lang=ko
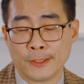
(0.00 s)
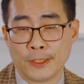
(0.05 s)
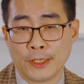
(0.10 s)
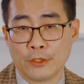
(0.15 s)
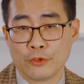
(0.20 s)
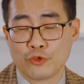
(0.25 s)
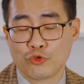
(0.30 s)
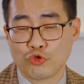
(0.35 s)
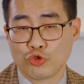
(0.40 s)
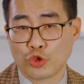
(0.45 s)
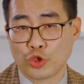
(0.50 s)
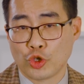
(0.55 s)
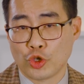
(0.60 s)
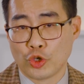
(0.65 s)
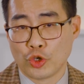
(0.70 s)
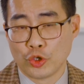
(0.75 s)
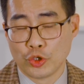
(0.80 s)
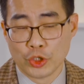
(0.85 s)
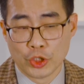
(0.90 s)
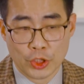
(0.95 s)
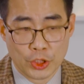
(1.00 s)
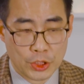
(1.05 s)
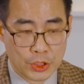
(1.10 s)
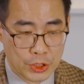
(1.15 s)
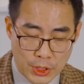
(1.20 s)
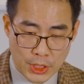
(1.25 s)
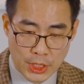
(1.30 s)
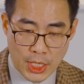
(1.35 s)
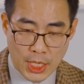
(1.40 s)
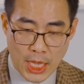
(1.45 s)
근데
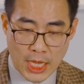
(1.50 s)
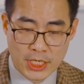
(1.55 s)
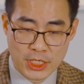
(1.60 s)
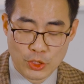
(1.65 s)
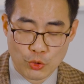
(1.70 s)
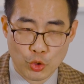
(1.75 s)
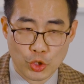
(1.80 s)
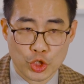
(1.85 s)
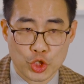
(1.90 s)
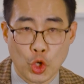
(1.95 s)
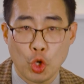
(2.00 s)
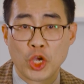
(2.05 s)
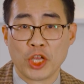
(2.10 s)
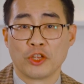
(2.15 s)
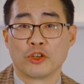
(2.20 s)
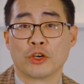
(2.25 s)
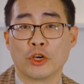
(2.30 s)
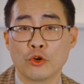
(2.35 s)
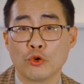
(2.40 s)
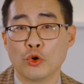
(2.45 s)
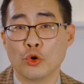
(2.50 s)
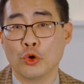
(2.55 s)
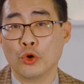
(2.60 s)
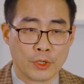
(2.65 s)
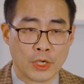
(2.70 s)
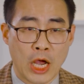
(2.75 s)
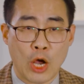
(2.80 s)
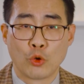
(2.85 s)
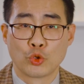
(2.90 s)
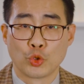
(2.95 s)
스쿠터는 이게 엔진오일도 적게 들어가고
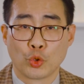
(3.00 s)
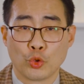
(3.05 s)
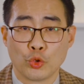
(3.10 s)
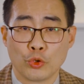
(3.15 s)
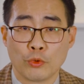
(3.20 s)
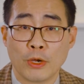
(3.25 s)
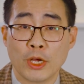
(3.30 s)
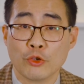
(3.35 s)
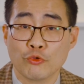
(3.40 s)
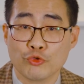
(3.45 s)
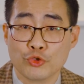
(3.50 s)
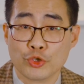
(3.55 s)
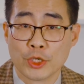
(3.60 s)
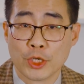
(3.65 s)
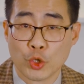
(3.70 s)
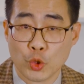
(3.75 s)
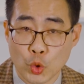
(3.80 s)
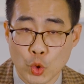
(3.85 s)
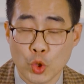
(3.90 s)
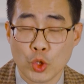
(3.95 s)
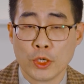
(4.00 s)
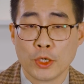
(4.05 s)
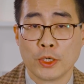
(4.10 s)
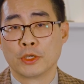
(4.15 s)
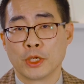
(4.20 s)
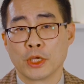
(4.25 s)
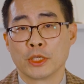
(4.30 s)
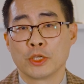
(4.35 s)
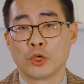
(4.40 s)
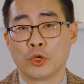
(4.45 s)
가혹 조건을 많이 운전하고,
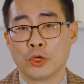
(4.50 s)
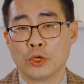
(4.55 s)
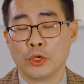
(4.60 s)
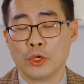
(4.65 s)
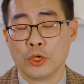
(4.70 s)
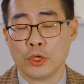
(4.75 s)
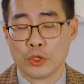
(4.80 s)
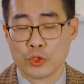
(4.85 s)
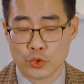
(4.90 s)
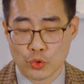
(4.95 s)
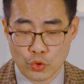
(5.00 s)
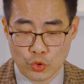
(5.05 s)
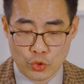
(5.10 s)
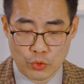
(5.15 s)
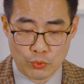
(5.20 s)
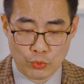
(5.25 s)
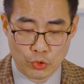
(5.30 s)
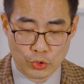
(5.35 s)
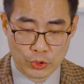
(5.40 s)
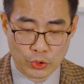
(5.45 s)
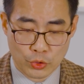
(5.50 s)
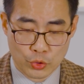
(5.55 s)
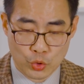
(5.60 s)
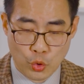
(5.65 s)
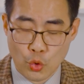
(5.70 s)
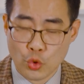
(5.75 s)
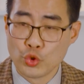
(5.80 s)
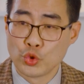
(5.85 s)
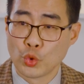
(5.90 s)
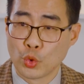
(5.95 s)
그래서 조금 뭐
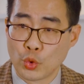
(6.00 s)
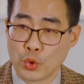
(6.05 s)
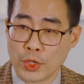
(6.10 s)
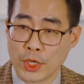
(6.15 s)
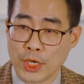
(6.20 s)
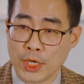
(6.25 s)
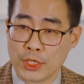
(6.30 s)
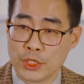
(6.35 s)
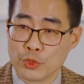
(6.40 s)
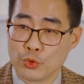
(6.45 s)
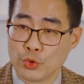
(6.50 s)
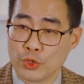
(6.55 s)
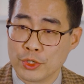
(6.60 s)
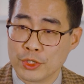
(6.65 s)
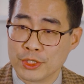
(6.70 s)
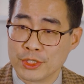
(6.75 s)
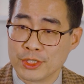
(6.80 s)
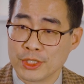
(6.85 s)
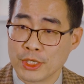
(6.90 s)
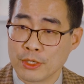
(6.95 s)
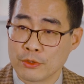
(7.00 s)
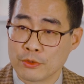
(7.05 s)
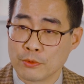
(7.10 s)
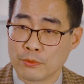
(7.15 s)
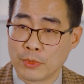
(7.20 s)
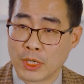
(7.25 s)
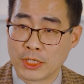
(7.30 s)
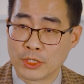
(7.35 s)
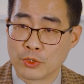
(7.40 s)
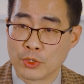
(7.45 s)
좋은 조건의 엔진오일을 쓰는 게
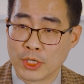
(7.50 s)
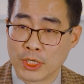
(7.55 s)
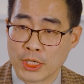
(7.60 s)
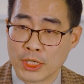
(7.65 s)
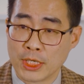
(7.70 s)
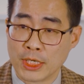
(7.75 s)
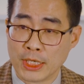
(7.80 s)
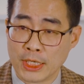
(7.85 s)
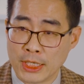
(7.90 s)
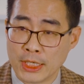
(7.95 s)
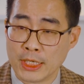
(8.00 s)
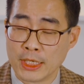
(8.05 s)
좀 맞을 것 같긴 해,